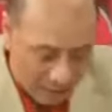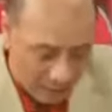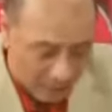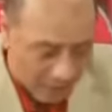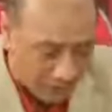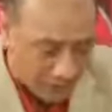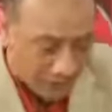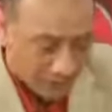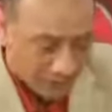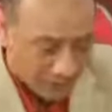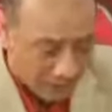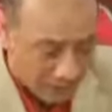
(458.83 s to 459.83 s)
رجل نص
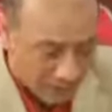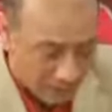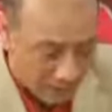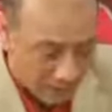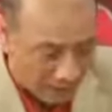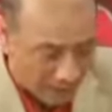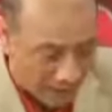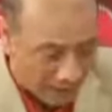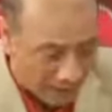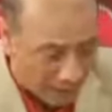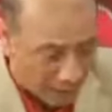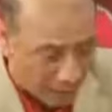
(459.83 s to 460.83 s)
لقد
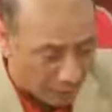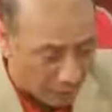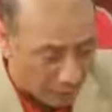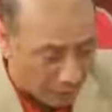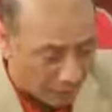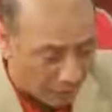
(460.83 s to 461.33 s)
حكمت الظروف